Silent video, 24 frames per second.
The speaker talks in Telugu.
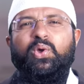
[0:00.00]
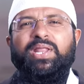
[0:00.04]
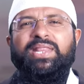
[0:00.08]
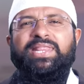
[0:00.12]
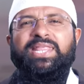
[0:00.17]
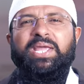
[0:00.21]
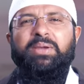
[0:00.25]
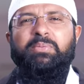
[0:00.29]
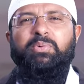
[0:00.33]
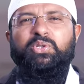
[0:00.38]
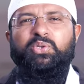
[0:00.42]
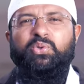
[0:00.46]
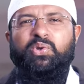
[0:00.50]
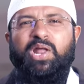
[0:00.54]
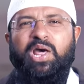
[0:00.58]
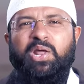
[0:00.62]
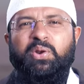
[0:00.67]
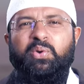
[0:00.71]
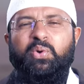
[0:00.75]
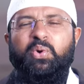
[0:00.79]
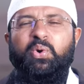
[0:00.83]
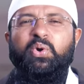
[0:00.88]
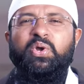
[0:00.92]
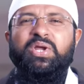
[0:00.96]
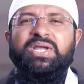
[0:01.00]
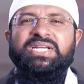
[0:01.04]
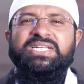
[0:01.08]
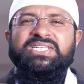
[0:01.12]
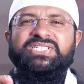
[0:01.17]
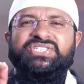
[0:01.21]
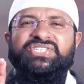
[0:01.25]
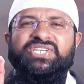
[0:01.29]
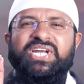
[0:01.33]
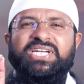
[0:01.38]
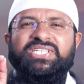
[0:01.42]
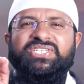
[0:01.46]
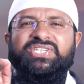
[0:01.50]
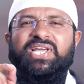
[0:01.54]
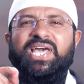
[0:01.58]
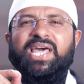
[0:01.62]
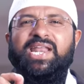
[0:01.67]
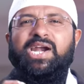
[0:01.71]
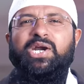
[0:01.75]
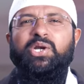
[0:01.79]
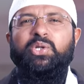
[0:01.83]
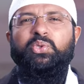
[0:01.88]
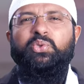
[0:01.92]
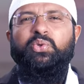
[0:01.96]
ఉరి తీయబోతున్నారు జడ్జి గారు
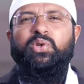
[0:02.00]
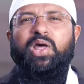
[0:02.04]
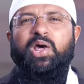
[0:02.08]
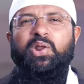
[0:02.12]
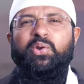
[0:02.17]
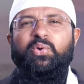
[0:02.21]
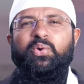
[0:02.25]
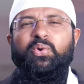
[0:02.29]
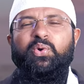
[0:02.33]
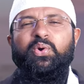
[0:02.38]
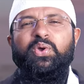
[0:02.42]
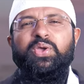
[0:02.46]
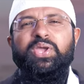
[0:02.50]
అడుగుతున్నారు